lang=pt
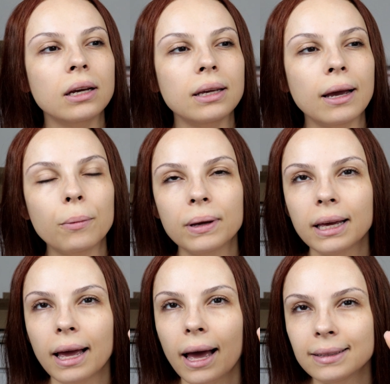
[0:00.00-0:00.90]
e aí eu
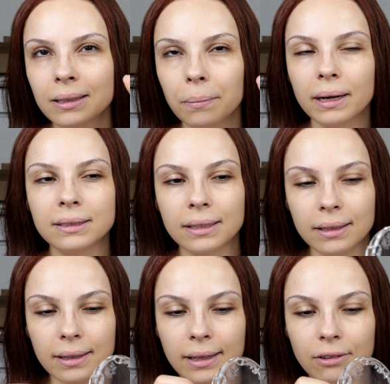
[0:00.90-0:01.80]
peguei essa base
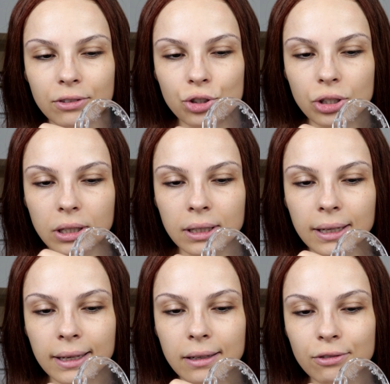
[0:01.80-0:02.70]
aqui da KVD e
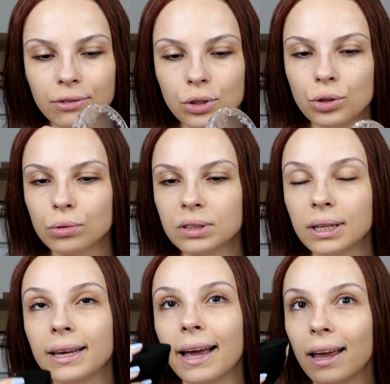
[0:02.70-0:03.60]
naquele vídeo eu
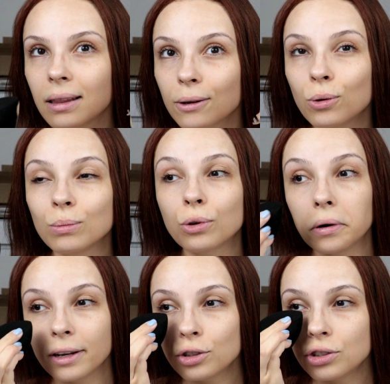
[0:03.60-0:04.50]
usei ela como
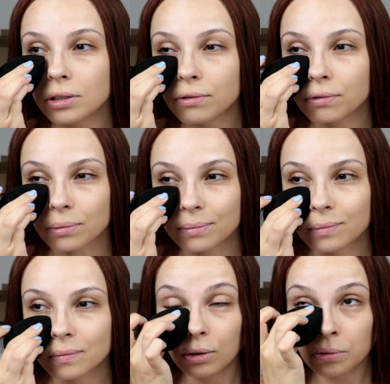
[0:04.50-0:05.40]
corretivo.
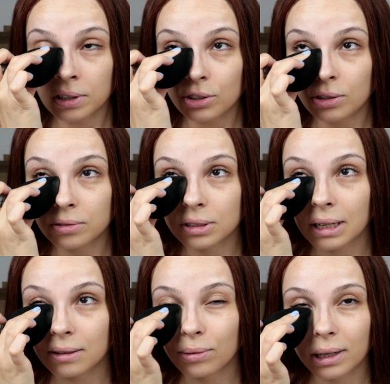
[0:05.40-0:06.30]
E eu nunca tinha
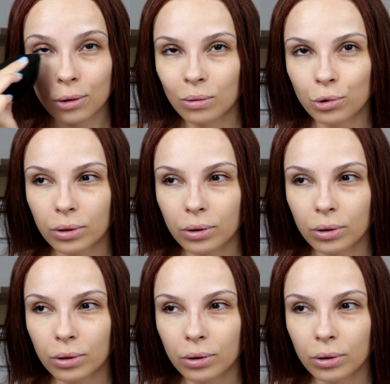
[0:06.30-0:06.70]
usado ela como